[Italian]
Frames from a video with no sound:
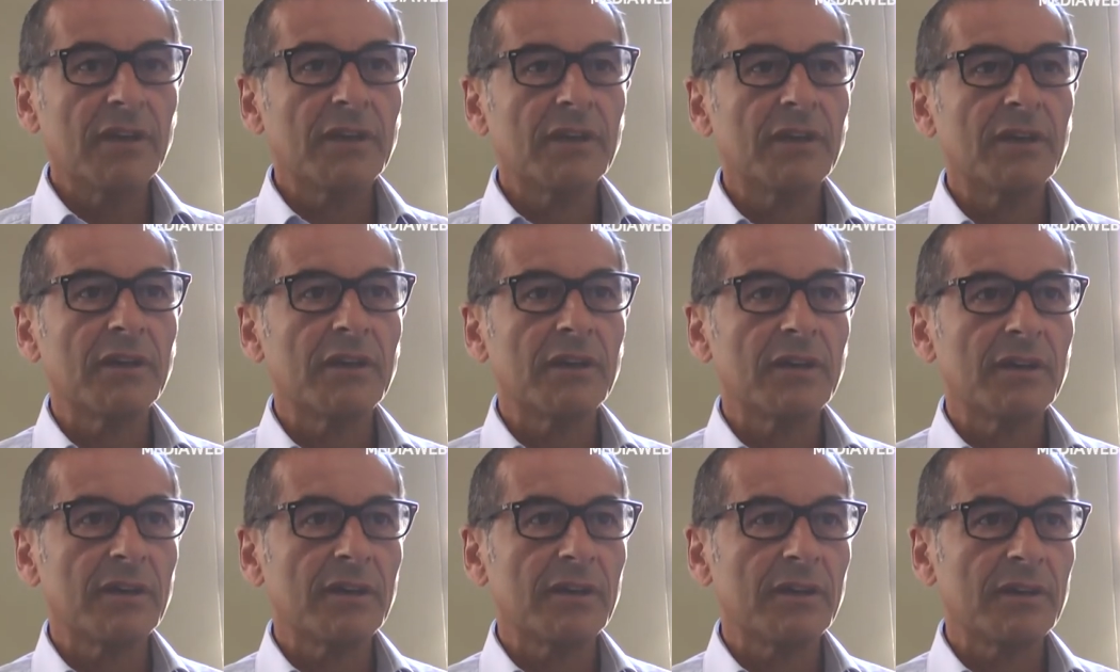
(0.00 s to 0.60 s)

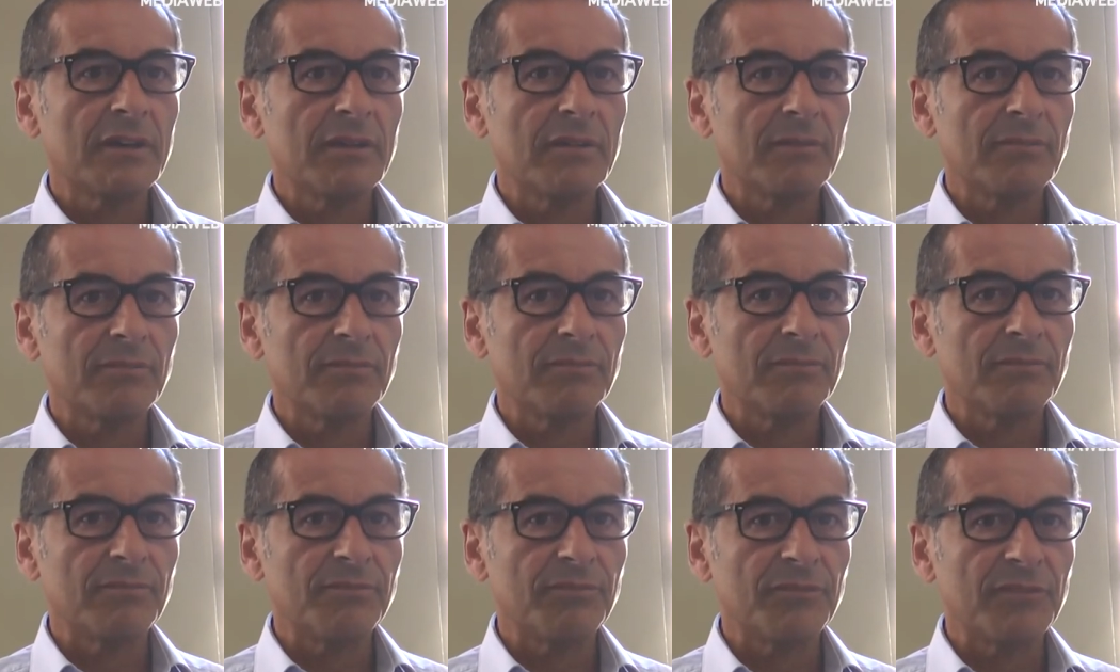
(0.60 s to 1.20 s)
eh,
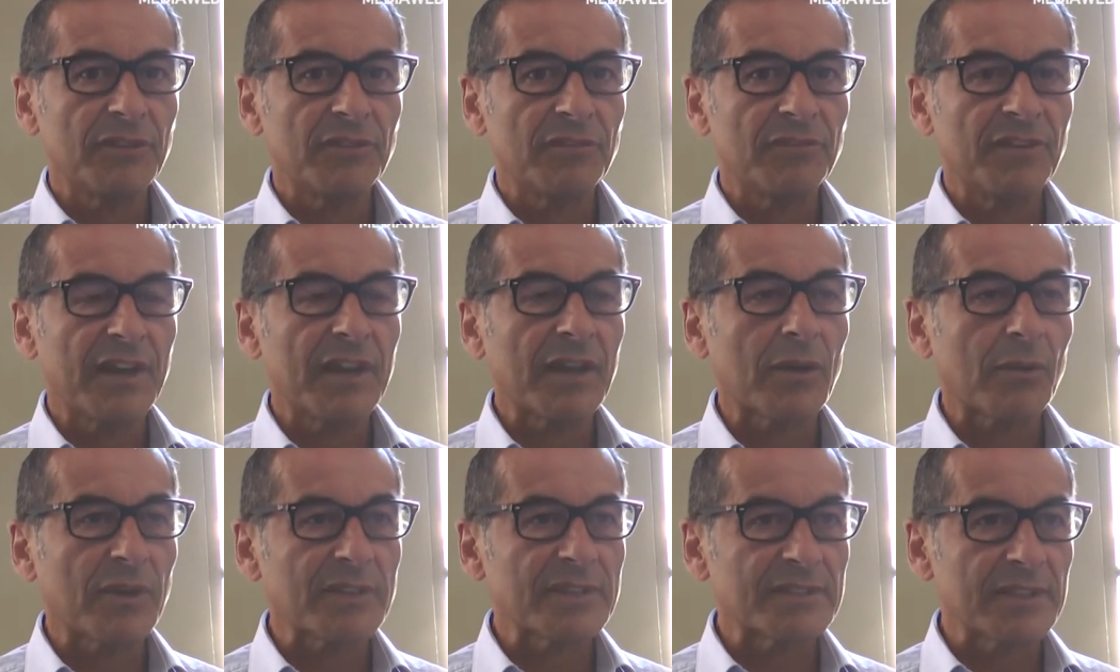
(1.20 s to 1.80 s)
in, di
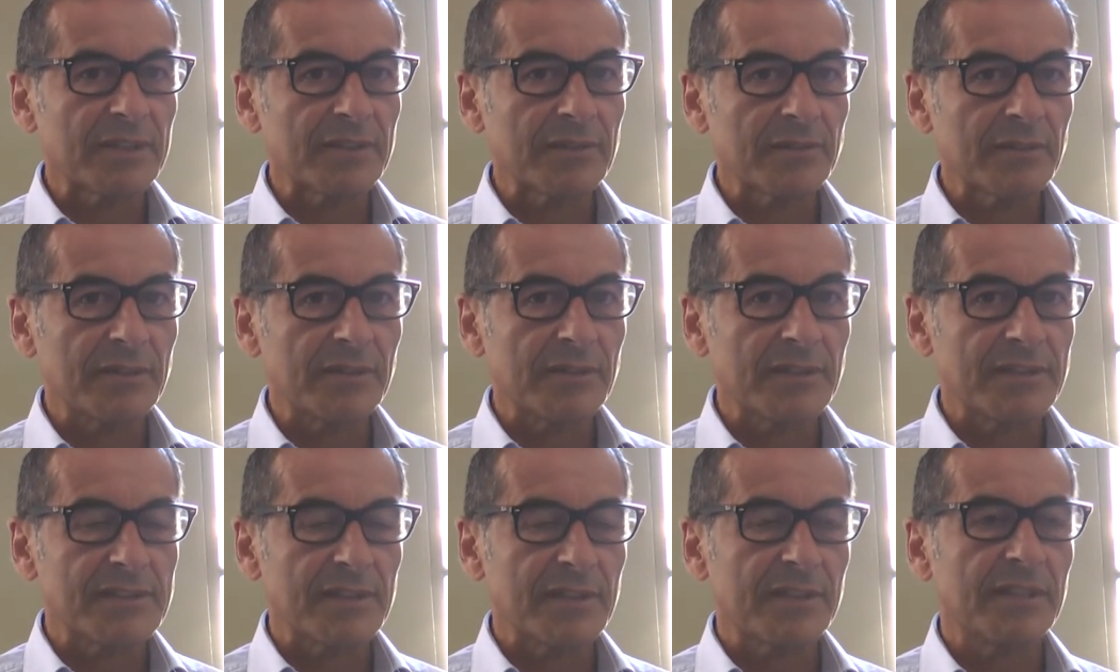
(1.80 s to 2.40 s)
fare questa
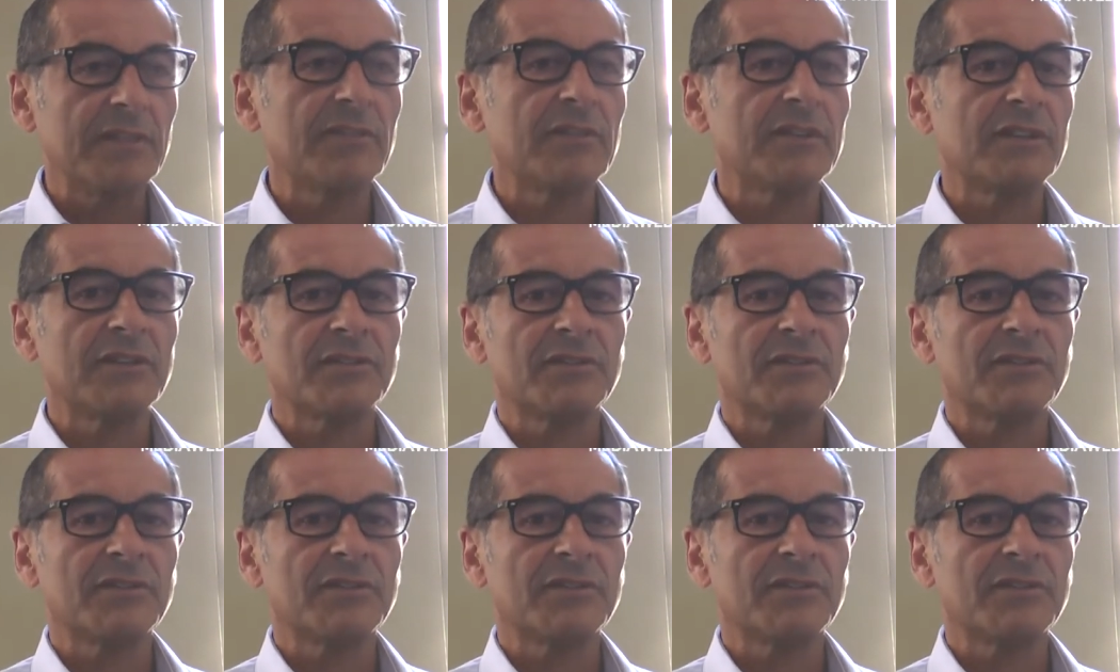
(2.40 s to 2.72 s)
iniziativa,